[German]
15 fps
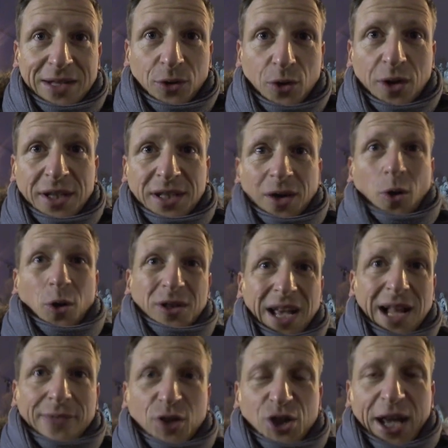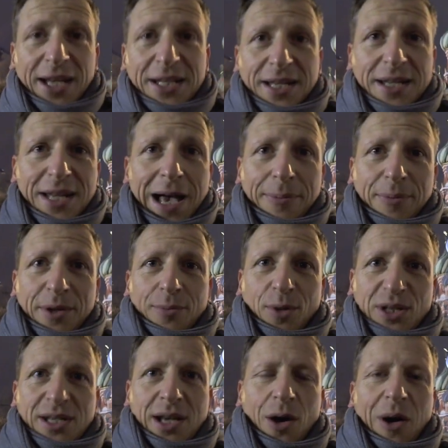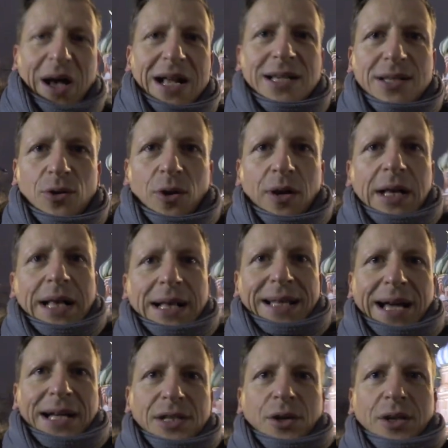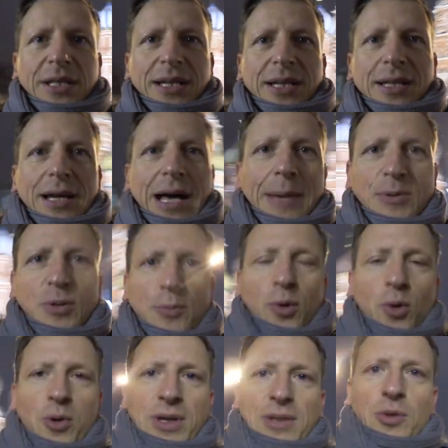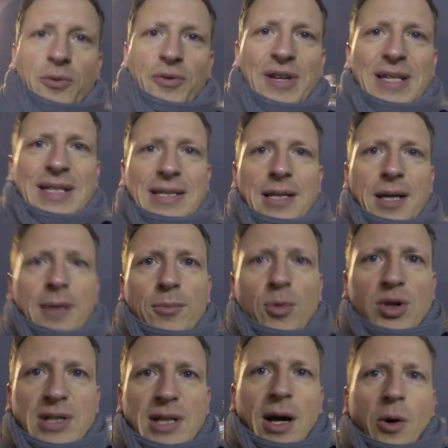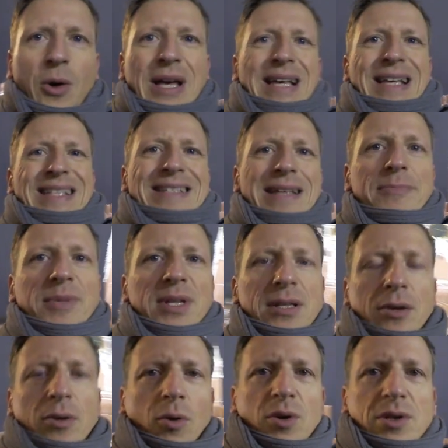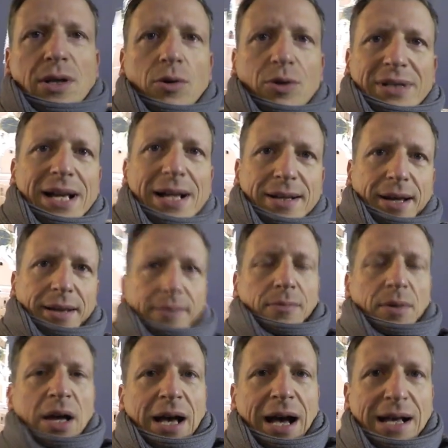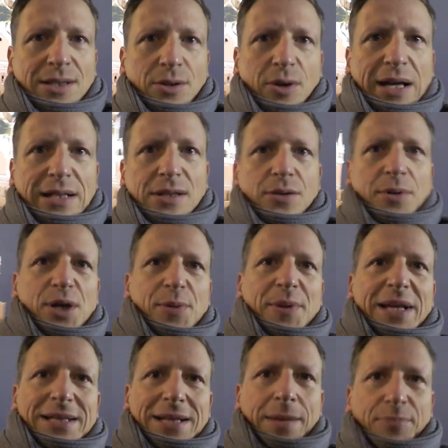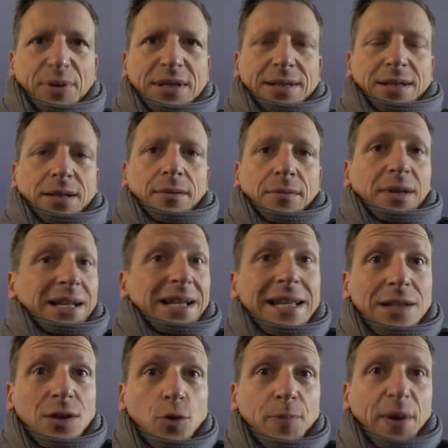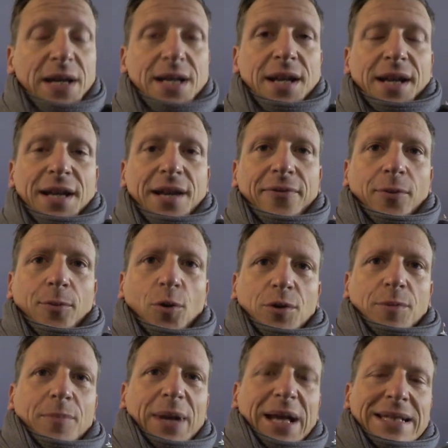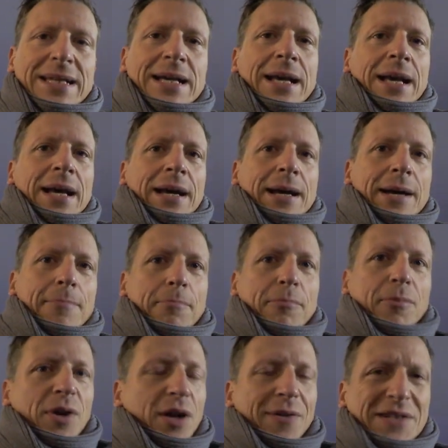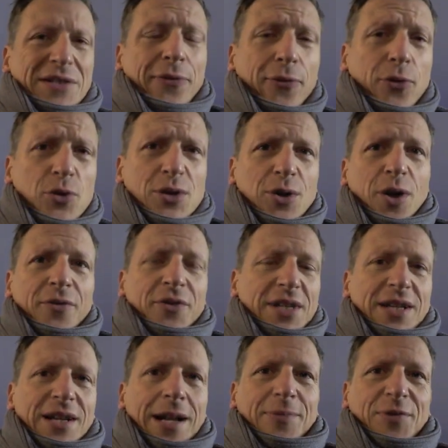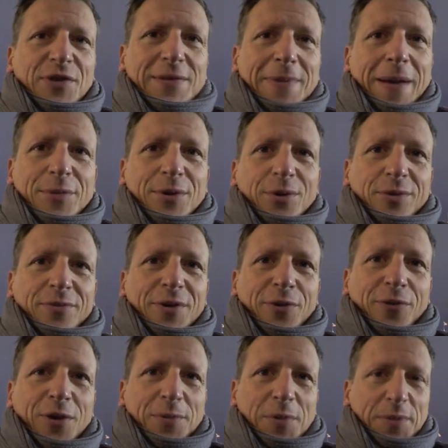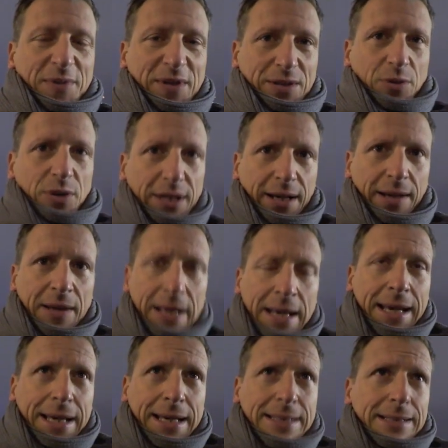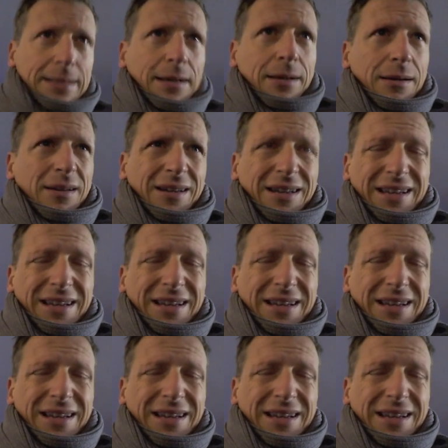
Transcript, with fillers: ist natürlich Hotel. Wo steige ich denn hier ab in Moskau? Also, da kann ich euch äh, absolut beruhigen. Du findest hier in Moskau sämtliche große Hotelketten. Also, du hast zum Beispiel das Kempinski. Liegt super hier in der Nähe vom Roten Platz. Ähm, quasi fußläufig innerhalb von zwei Minuten, wenn du flott bist, bist du hier. Ist äh,